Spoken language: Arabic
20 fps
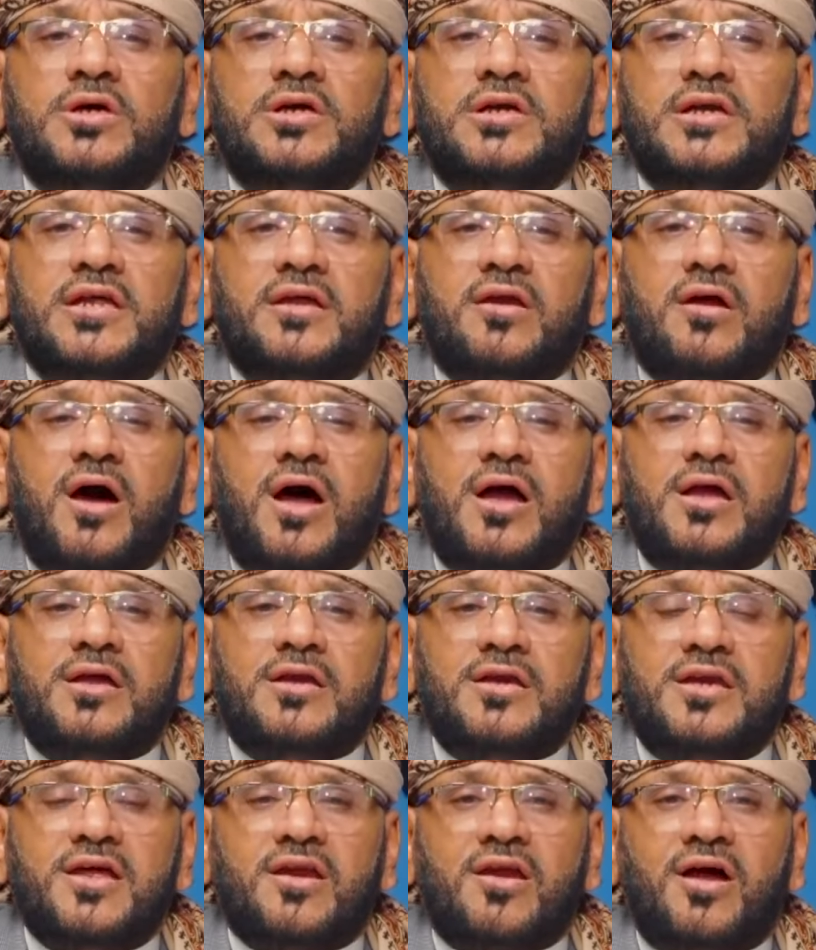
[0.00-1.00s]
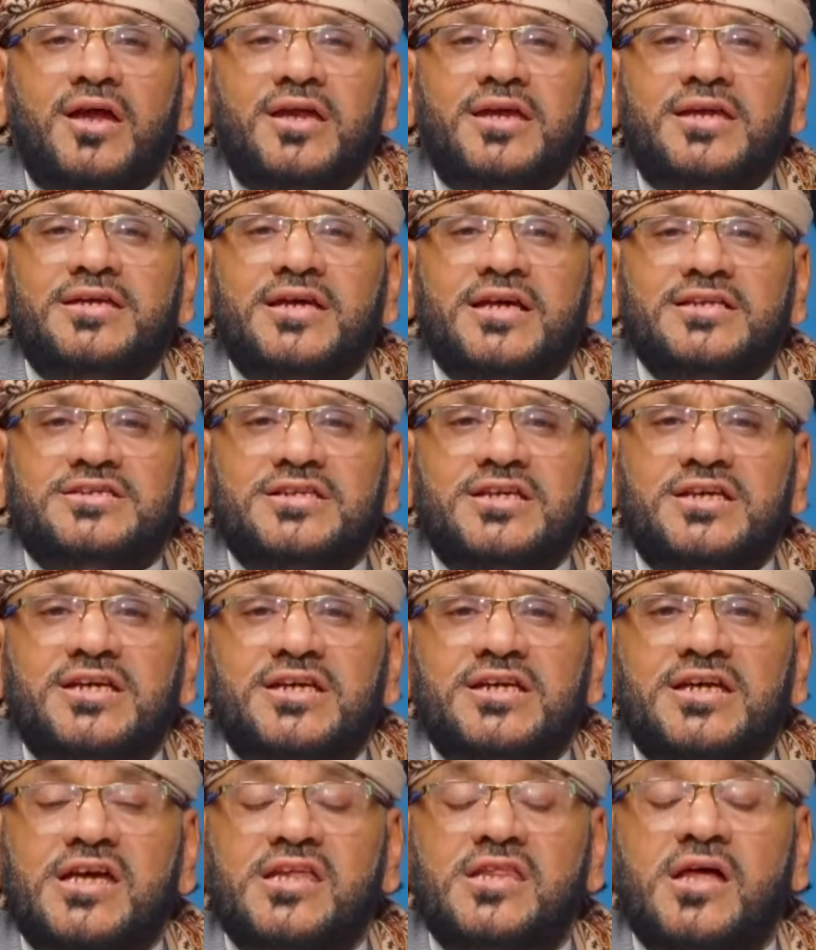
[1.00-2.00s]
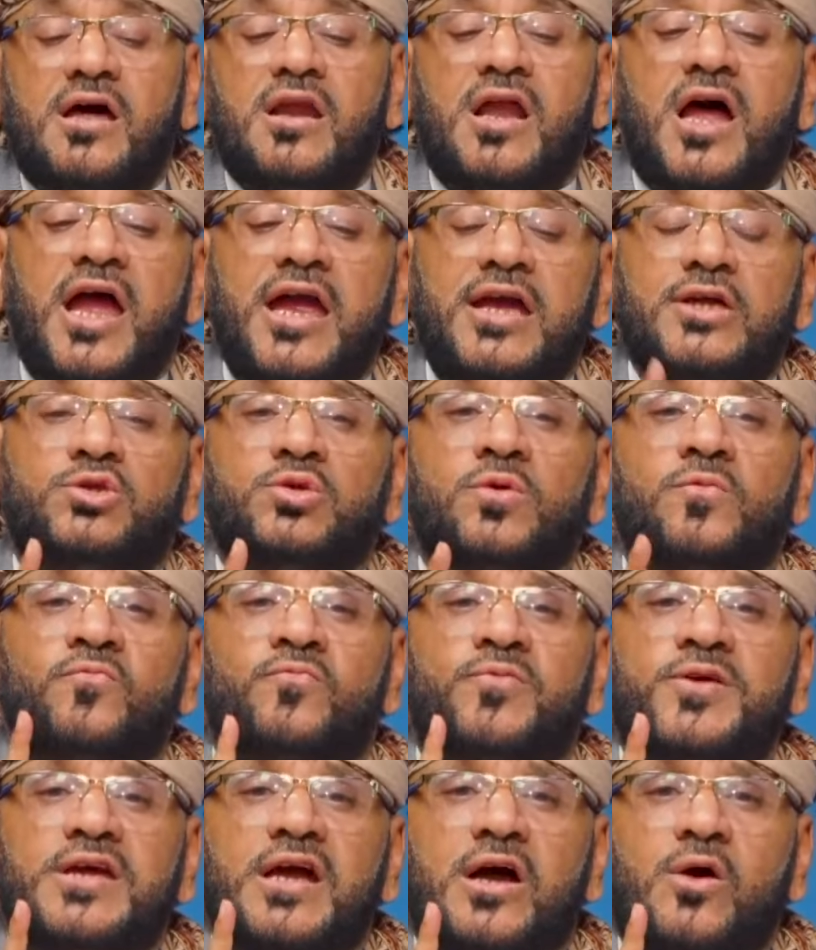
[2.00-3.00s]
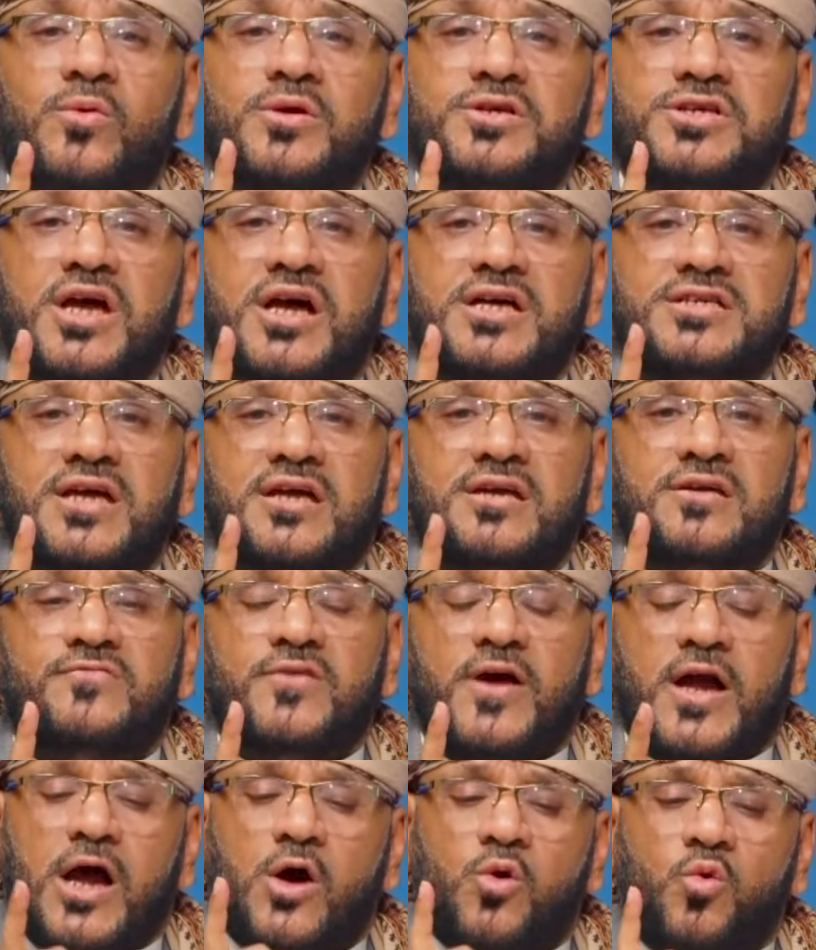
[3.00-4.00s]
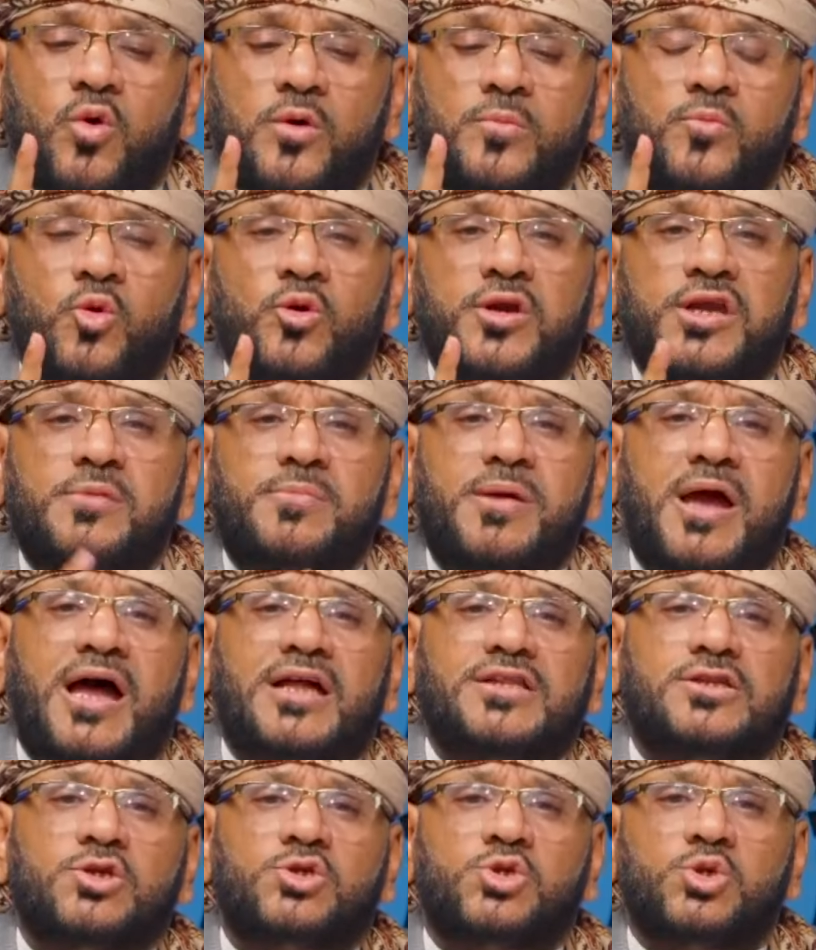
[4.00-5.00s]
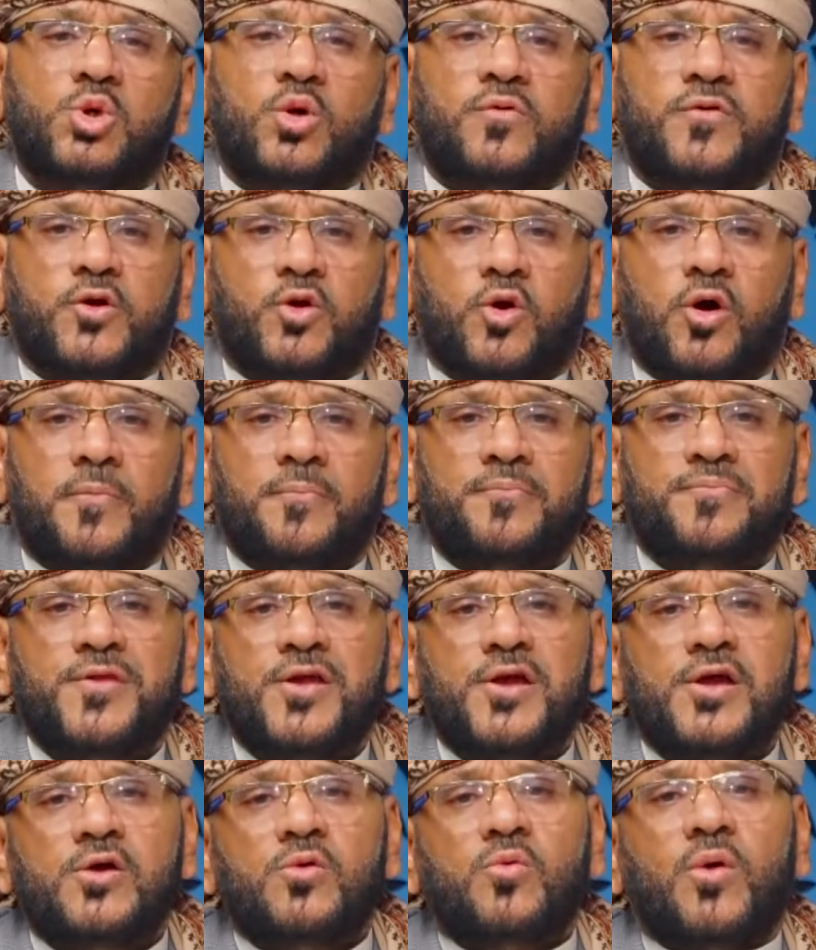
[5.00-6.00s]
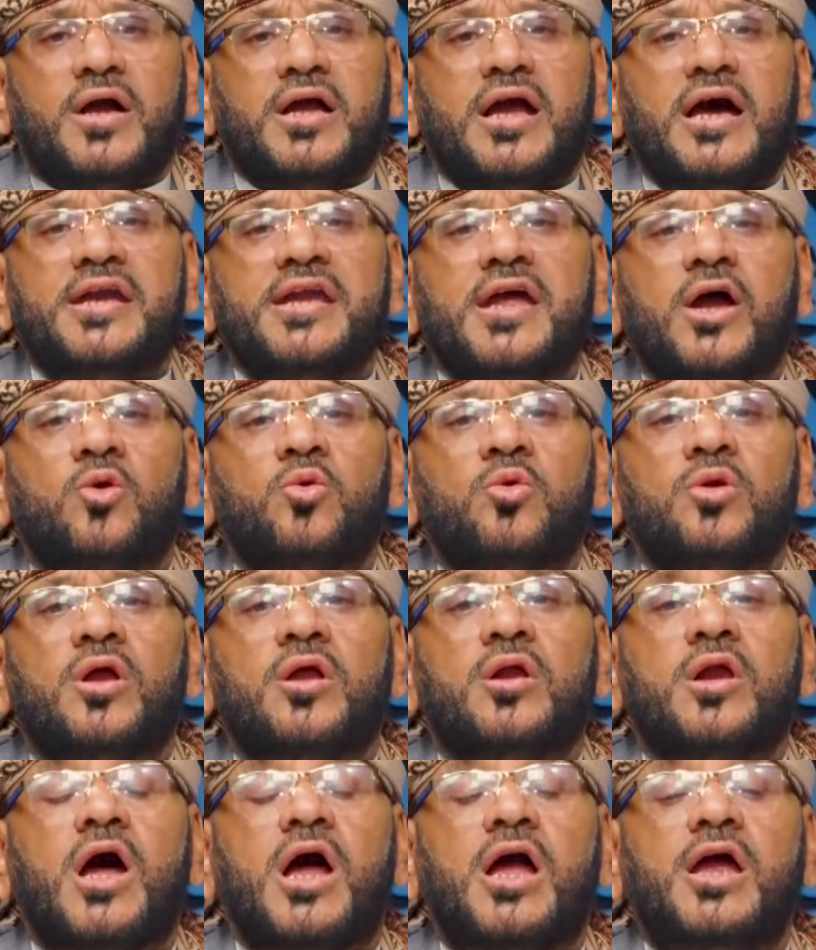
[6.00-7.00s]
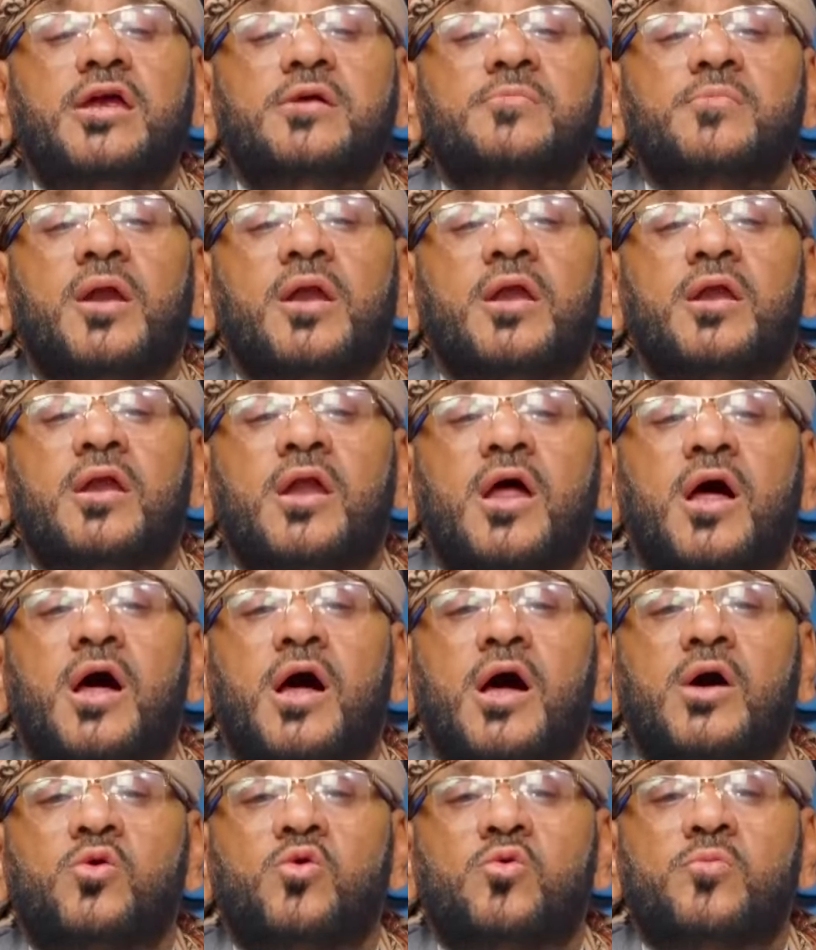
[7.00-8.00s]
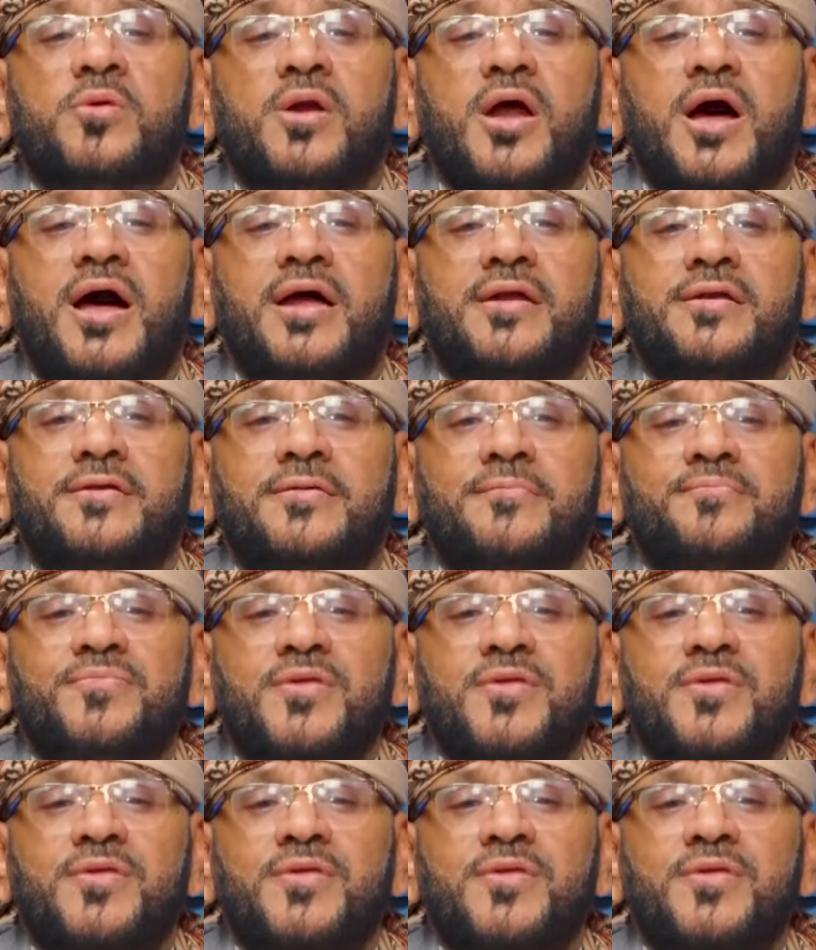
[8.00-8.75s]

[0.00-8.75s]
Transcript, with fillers: لرعي لرعيته إذا رأيتم في اعوجاجا فقوموني بحد سيوفكم وكان يقول رحم الله امرأ